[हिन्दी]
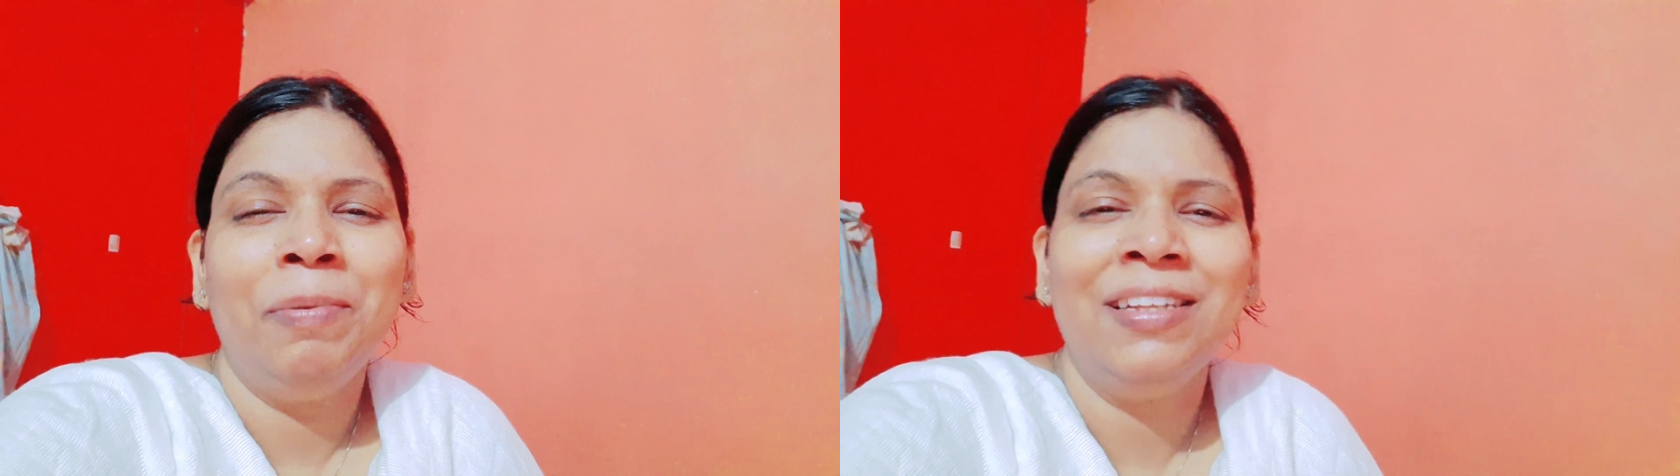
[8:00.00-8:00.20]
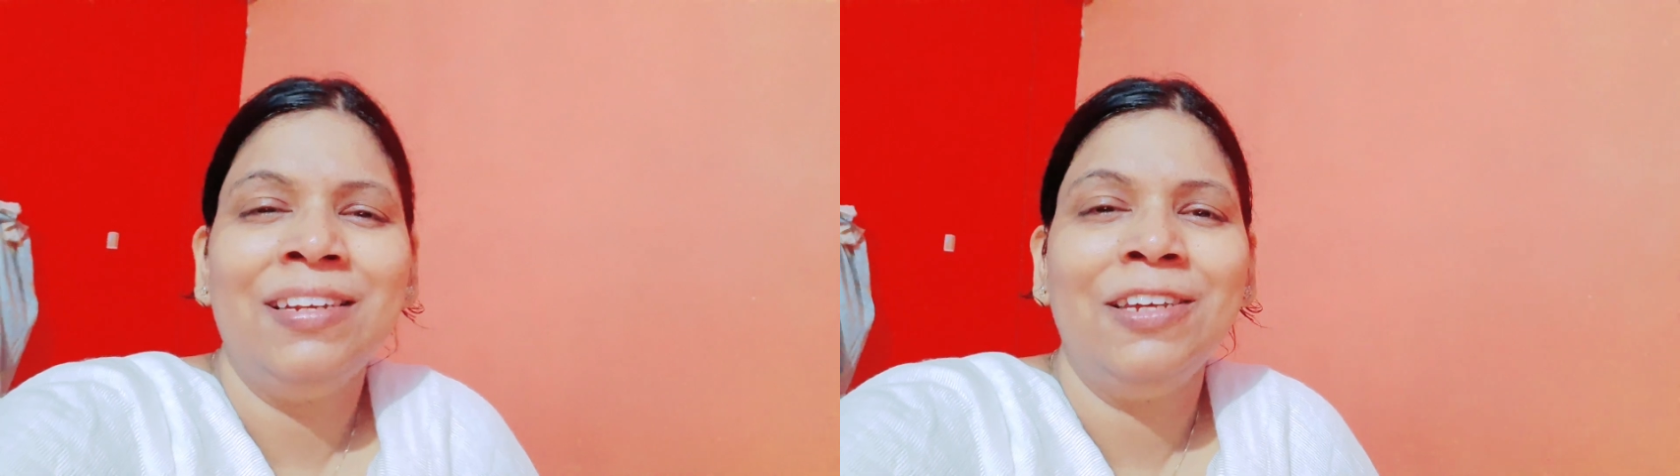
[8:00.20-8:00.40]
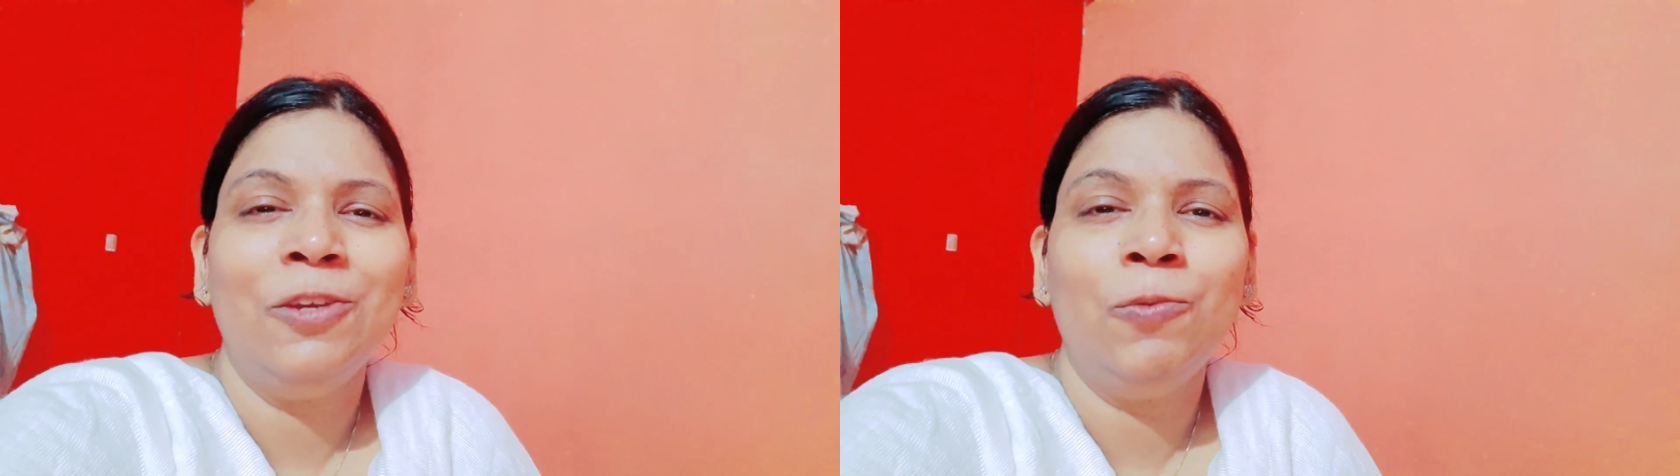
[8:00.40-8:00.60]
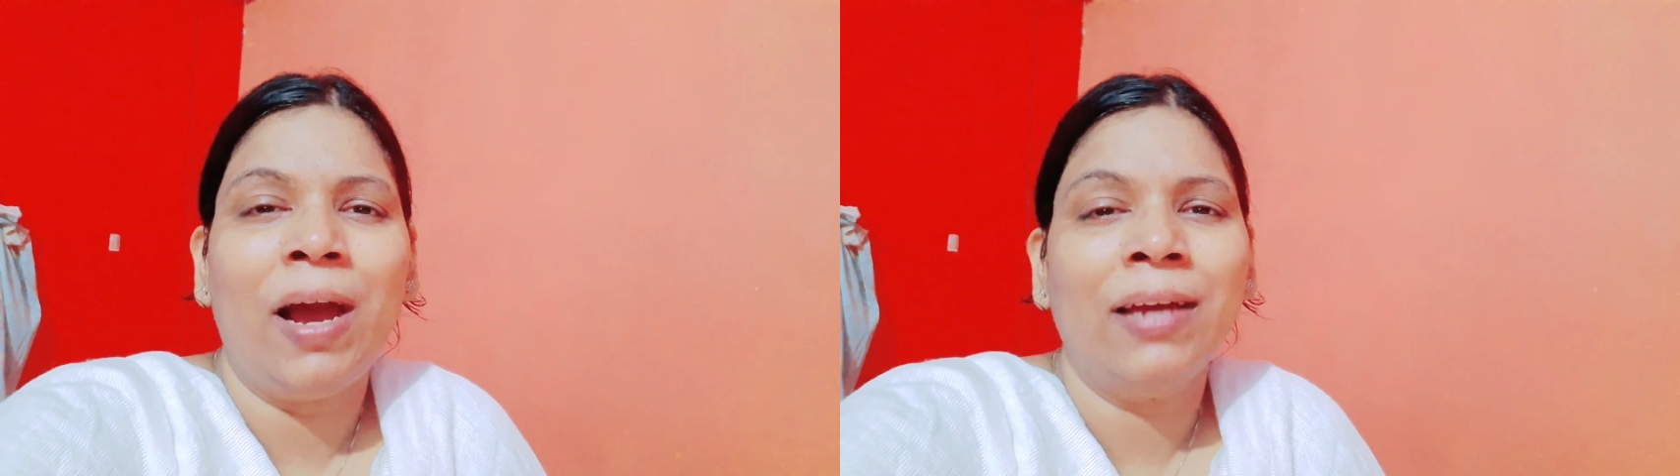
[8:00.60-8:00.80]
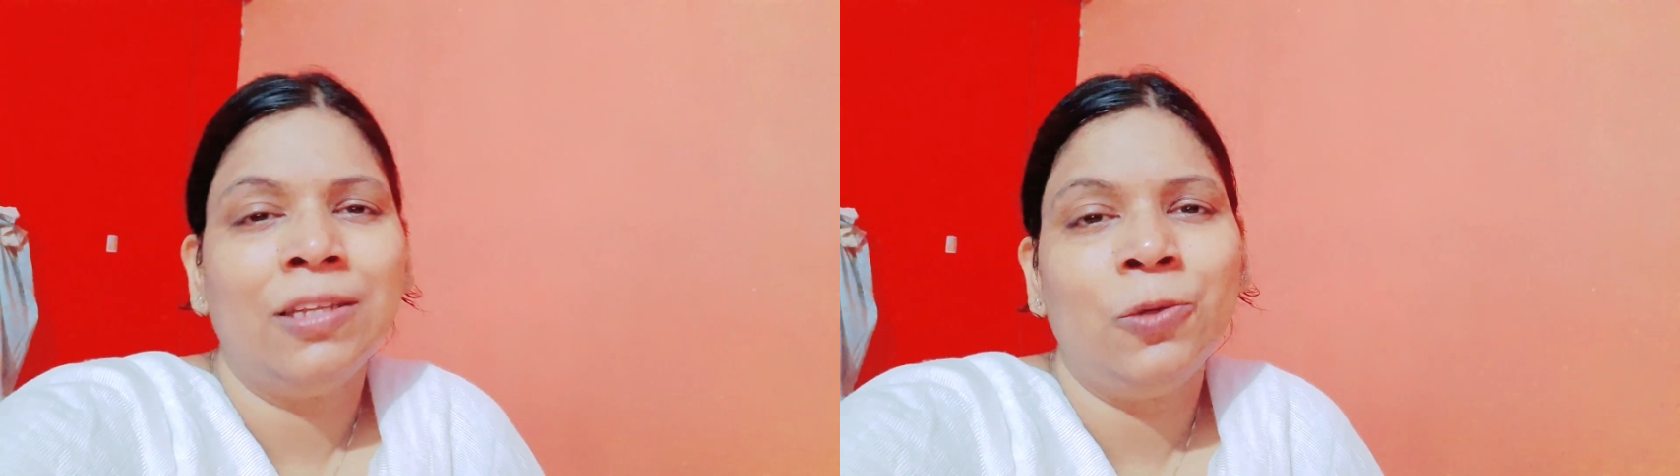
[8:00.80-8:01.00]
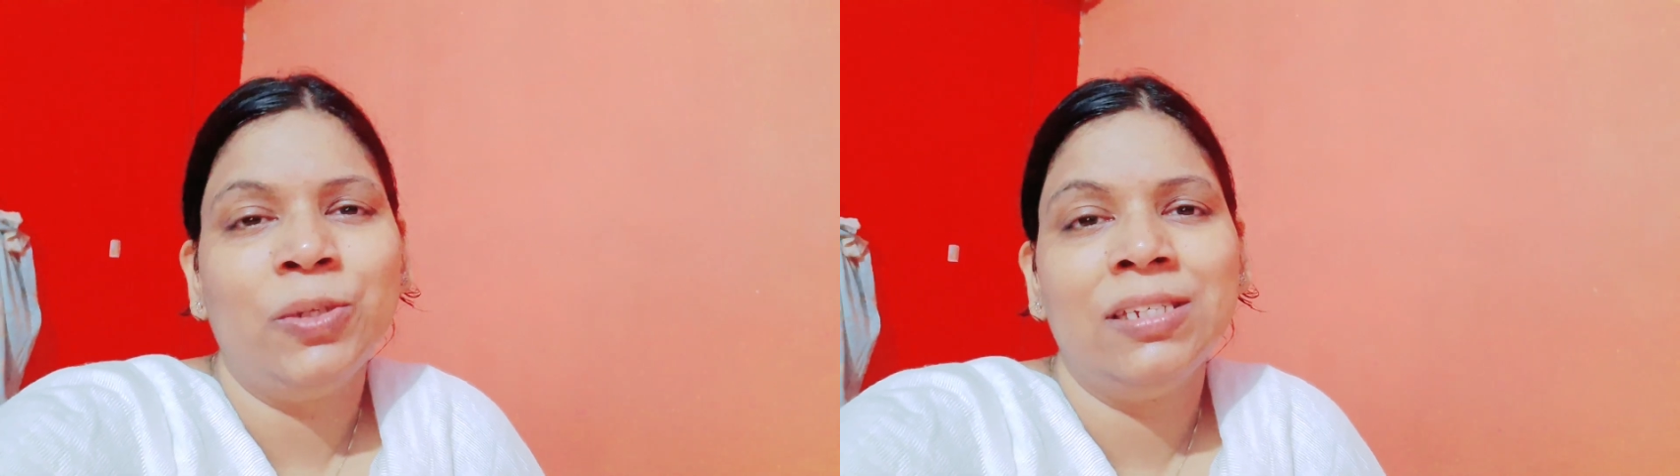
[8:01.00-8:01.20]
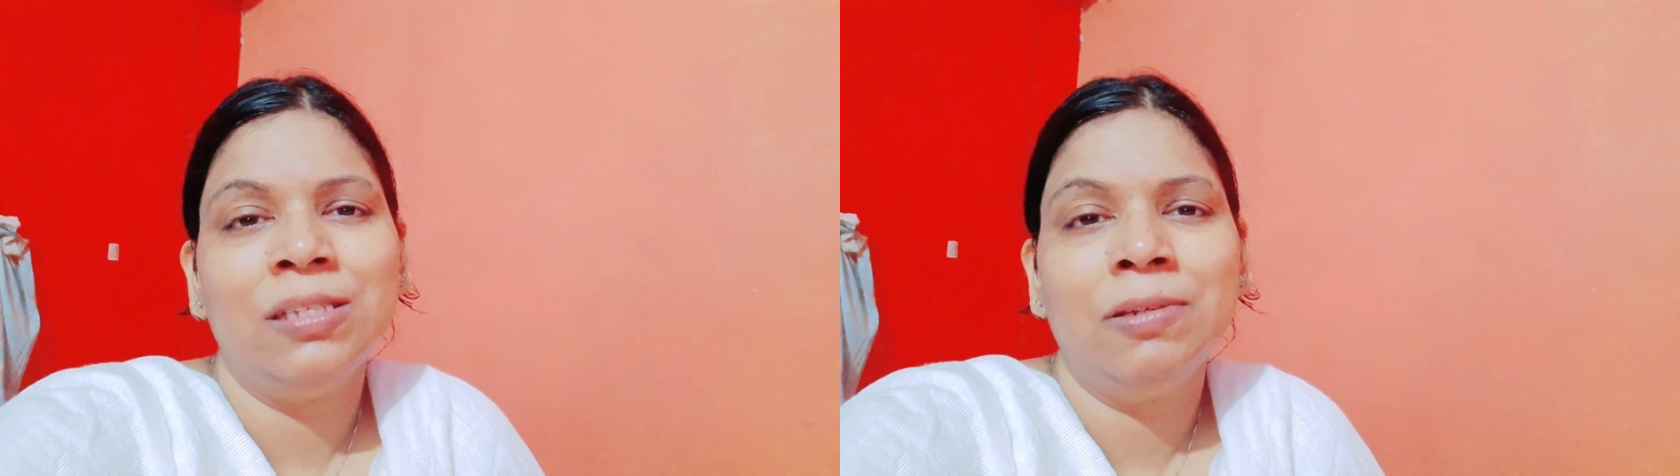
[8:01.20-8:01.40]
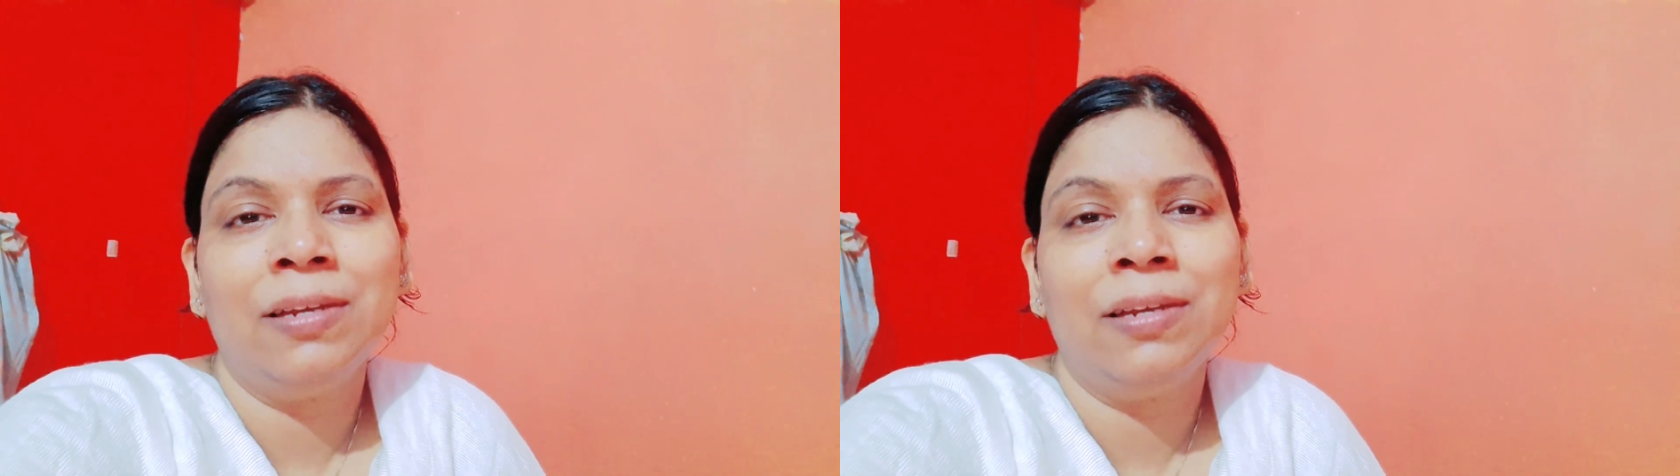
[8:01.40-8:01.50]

पता नहीं क्यों आता हुआ चीज़ भी